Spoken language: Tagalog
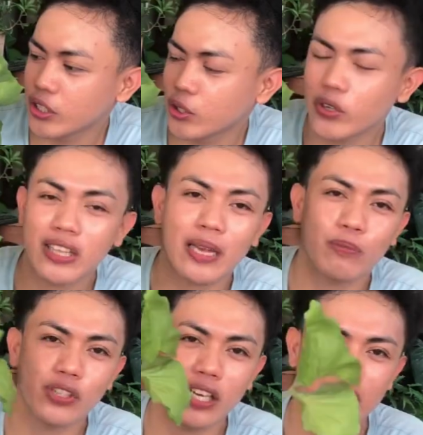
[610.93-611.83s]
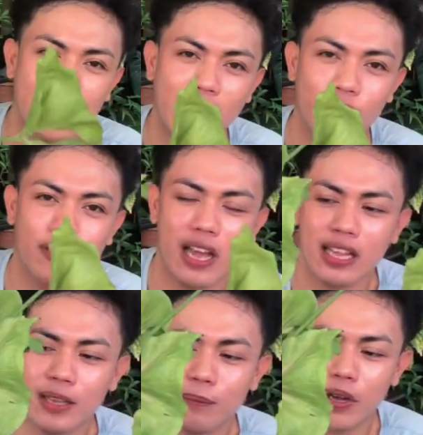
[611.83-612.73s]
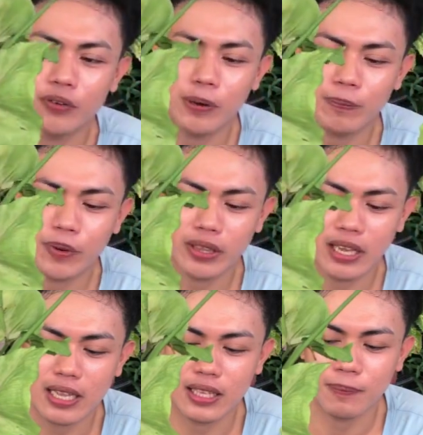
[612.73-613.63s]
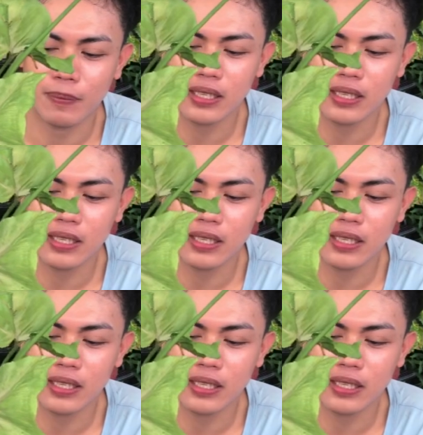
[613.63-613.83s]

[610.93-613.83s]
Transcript: So, natapos na din tayo sa ating pag-repot na ating